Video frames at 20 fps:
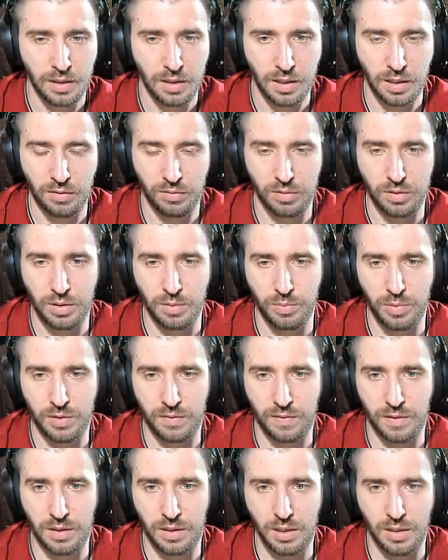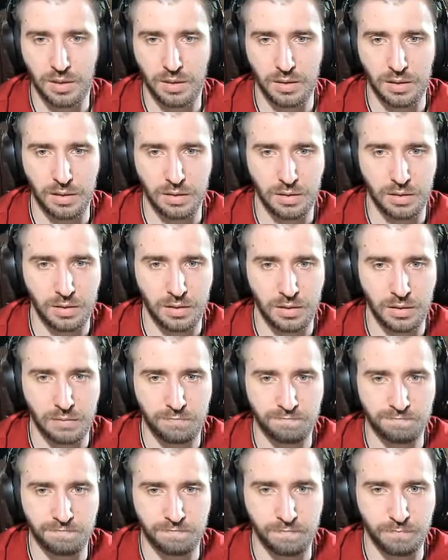А вот на битве гильдий,
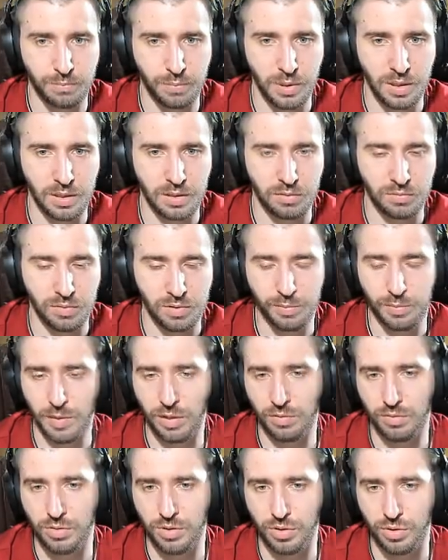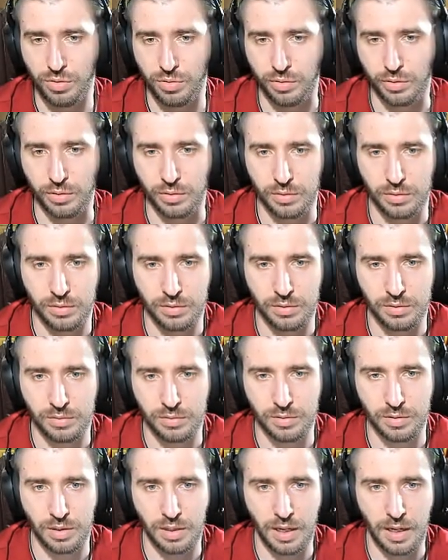блин, вот мне он зашел.
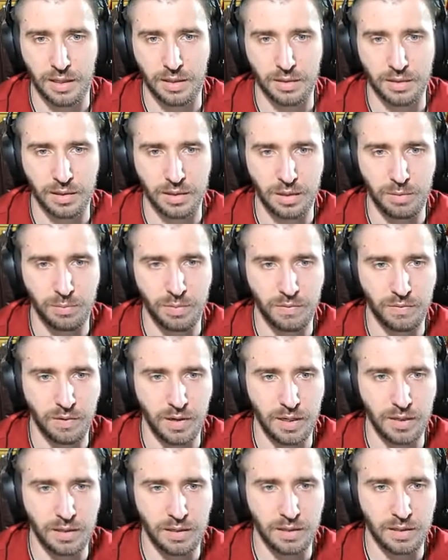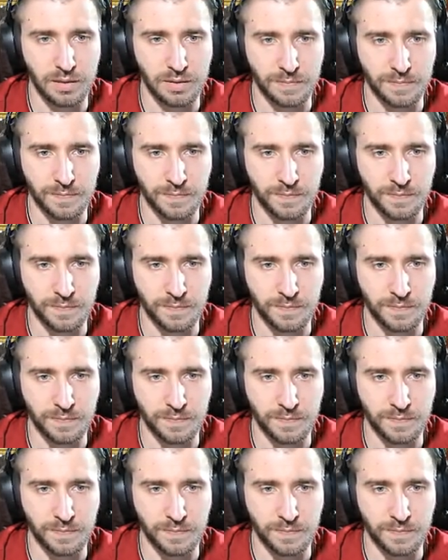Вот реально, на добивание